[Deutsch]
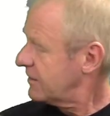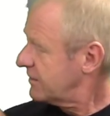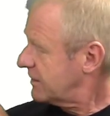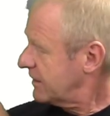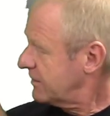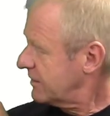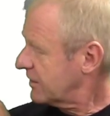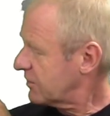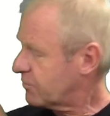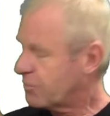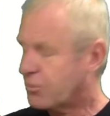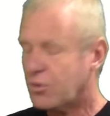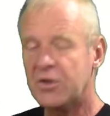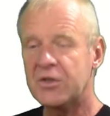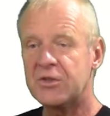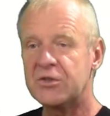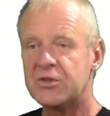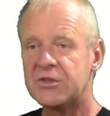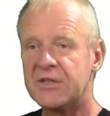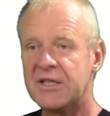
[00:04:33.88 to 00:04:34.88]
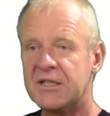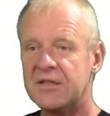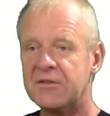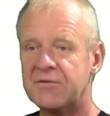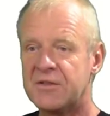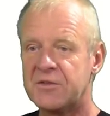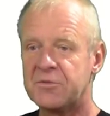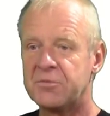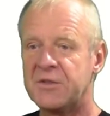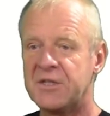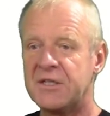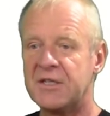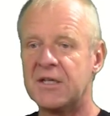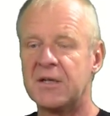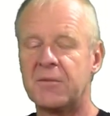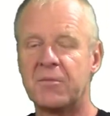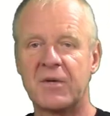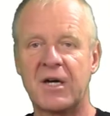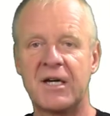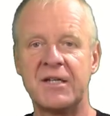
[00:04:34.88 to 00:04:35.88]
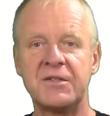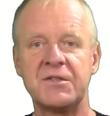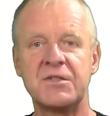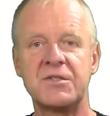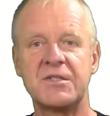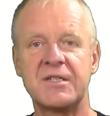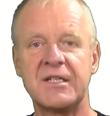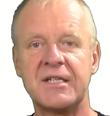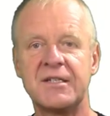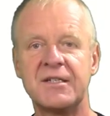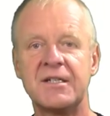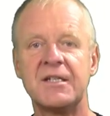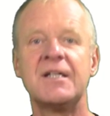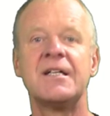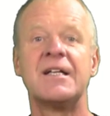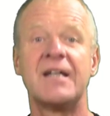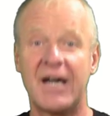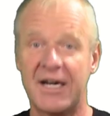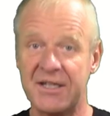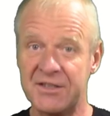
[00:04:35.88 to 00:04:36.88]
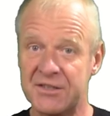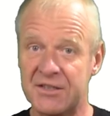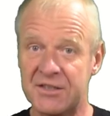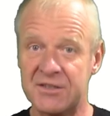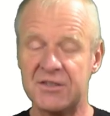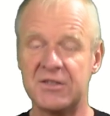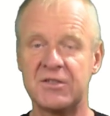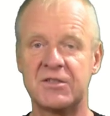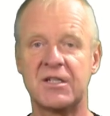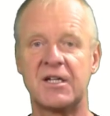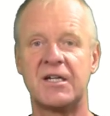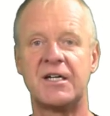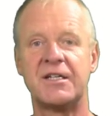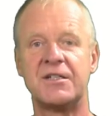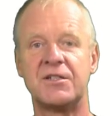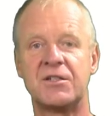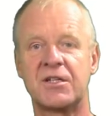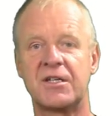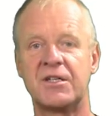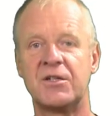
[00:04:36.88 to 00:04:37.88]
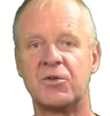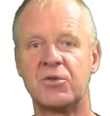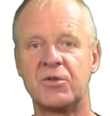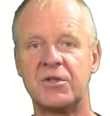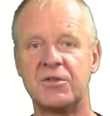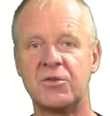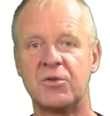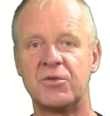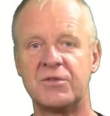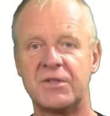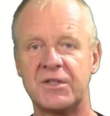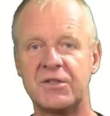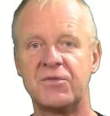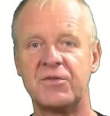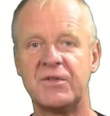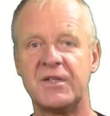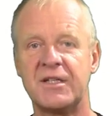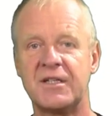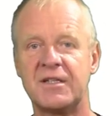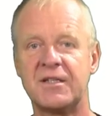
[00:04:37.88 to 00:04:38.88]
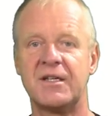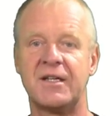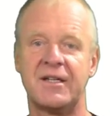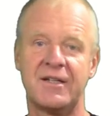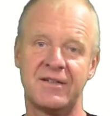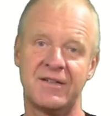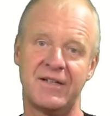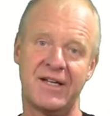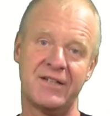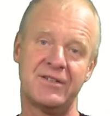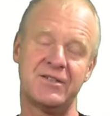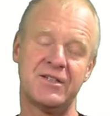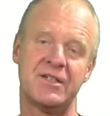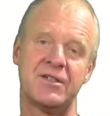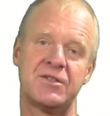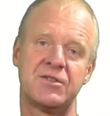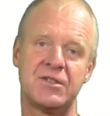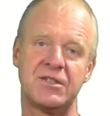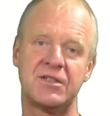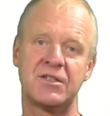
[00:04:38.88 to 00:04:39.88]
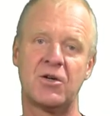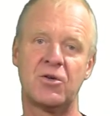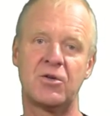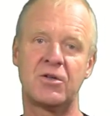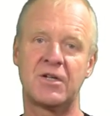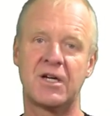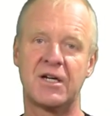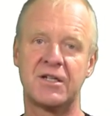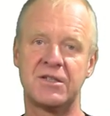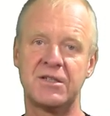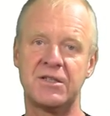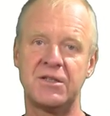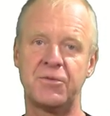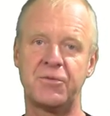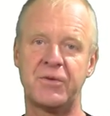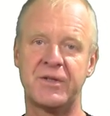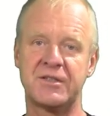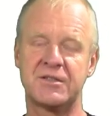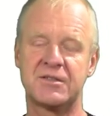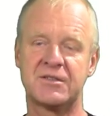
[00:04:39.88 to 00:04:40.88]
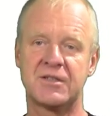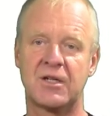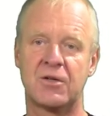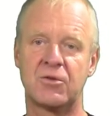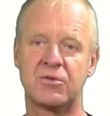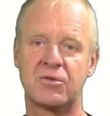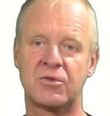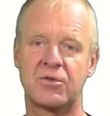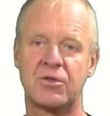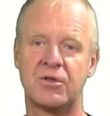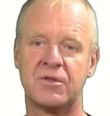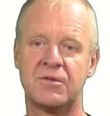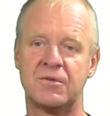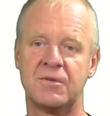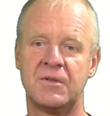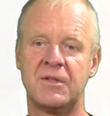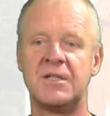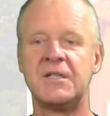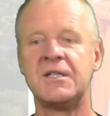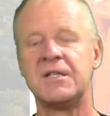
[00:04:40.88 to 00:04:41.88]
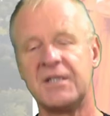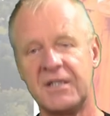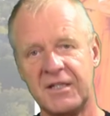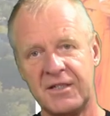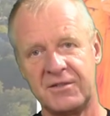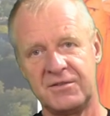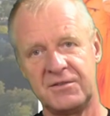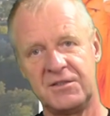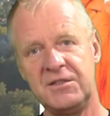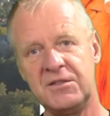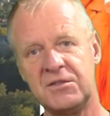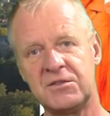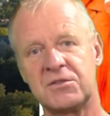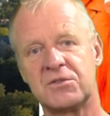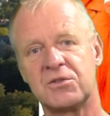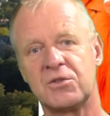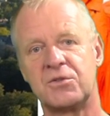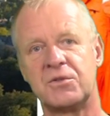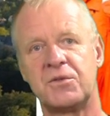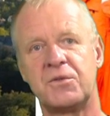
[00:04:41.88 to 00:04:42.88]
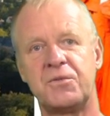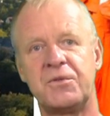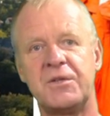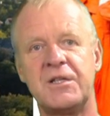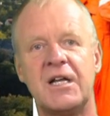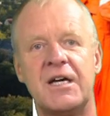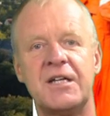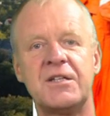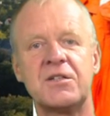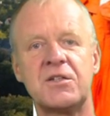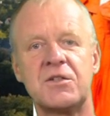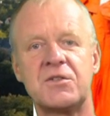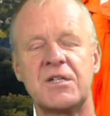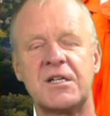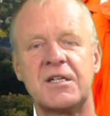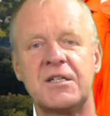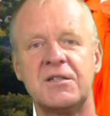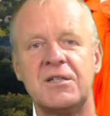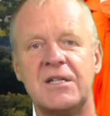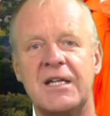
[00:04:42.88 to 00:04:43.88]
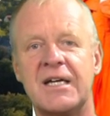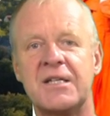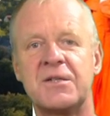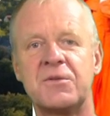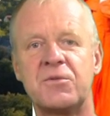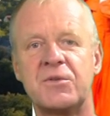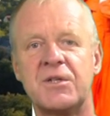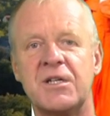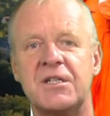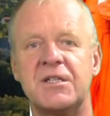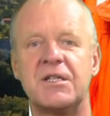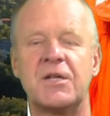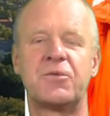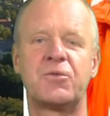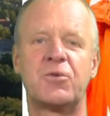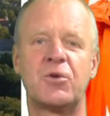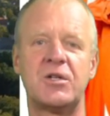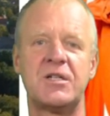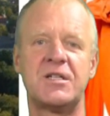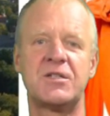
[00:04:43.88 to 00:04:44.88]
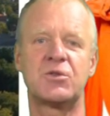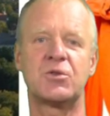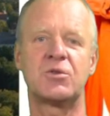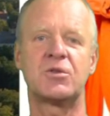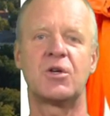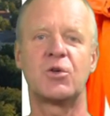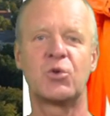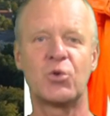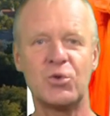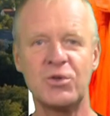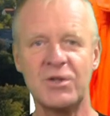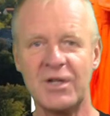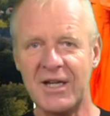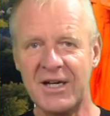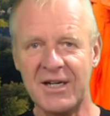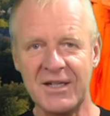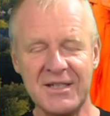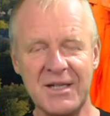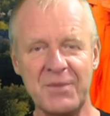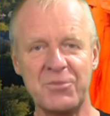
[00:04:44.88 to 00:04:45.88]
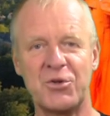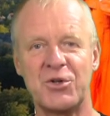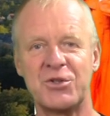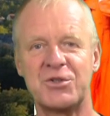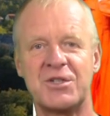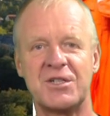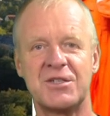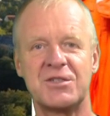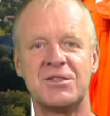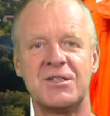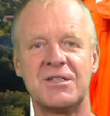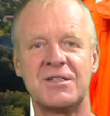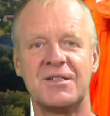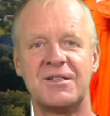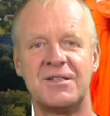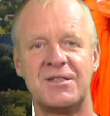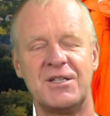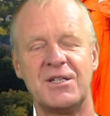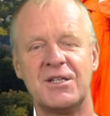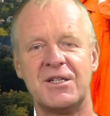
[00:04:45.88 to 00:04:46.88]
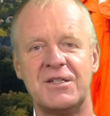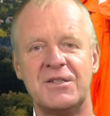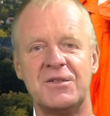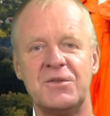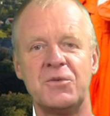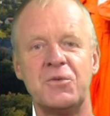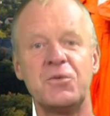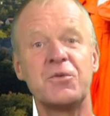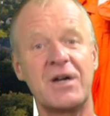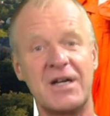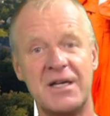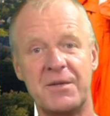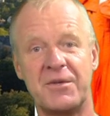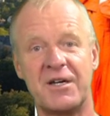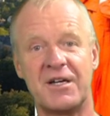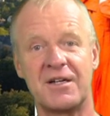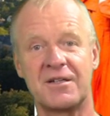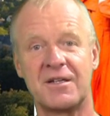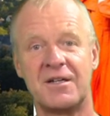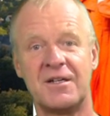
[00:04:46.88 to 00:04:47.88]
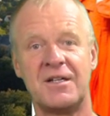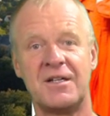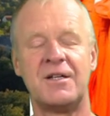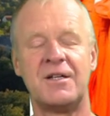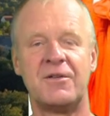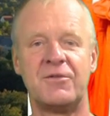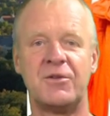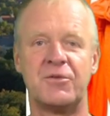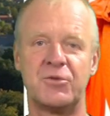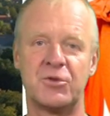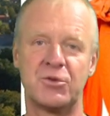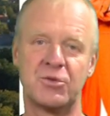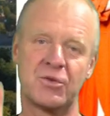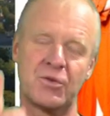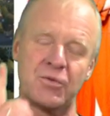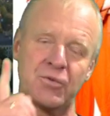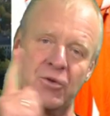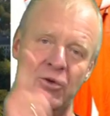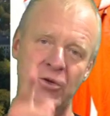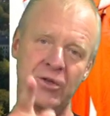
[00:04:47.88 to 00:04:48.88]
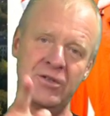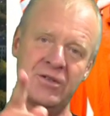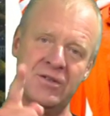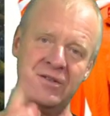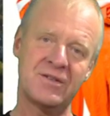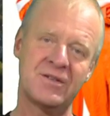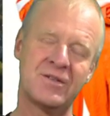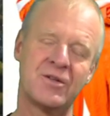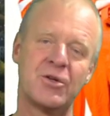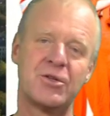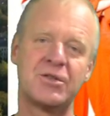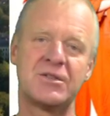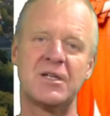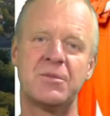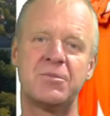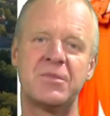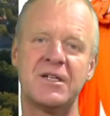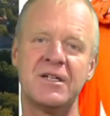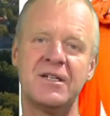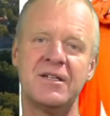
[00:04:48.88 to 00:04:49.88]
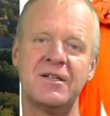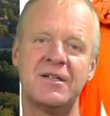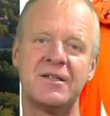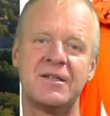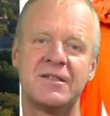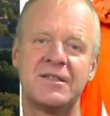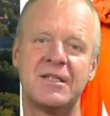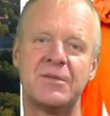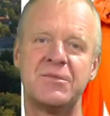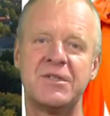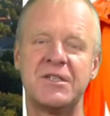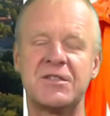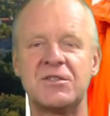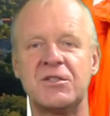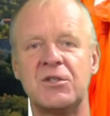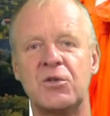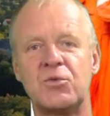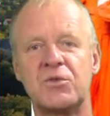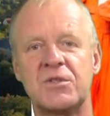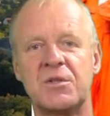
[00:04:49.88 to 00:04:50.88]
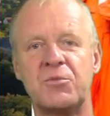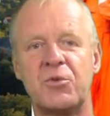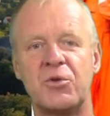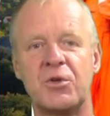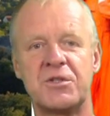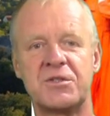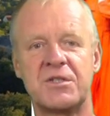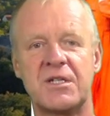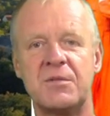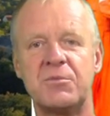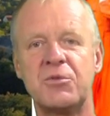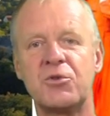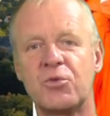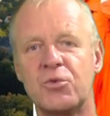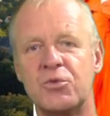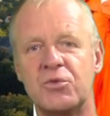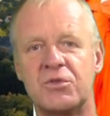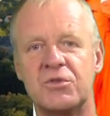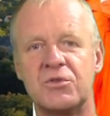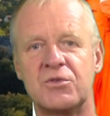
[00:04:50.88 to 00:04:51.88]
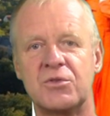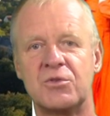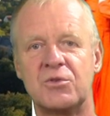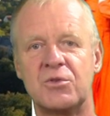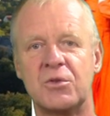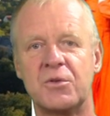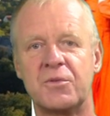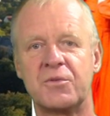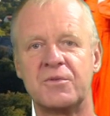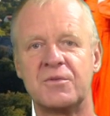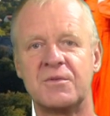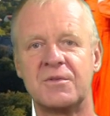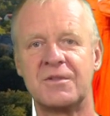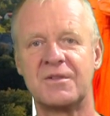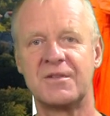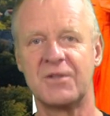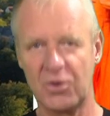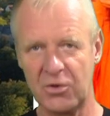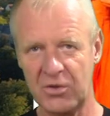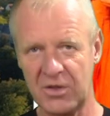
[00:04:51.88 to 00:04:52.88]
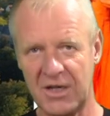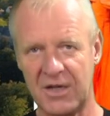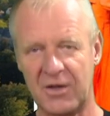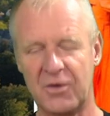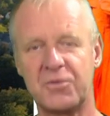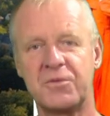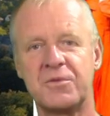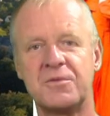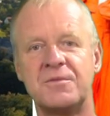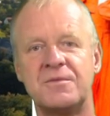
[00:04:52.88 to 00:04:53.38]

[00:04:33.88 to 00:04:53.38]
denn das Bohrgestänge, was wir hier am Rand sehen, hat ja diese Eindrehungen und deswegen hätte es sich auch gar nicht festsaugen können. Dies und viele andere Sachen lernen wir in der Vorlesung Grundlagen der Bordtechnik hier in Freiberg. Wir würden uns freuen, euch dabei demnächst in unserem Hörsaal begrüßen zu dürfen. Glück auf!